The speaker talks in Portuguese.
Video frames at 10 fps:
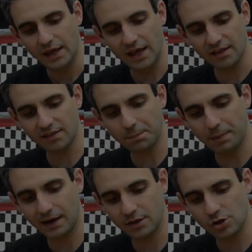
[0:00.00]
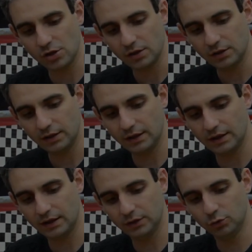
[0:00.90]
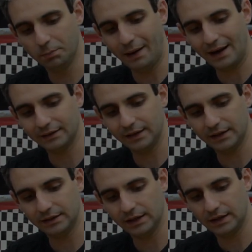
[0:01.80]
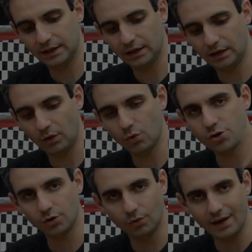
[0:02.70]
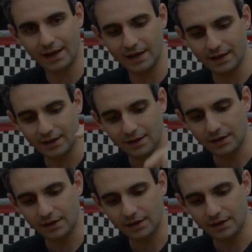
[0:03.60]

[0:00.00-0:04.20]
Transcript: essa parte uh, do bar, né, da, onde não é,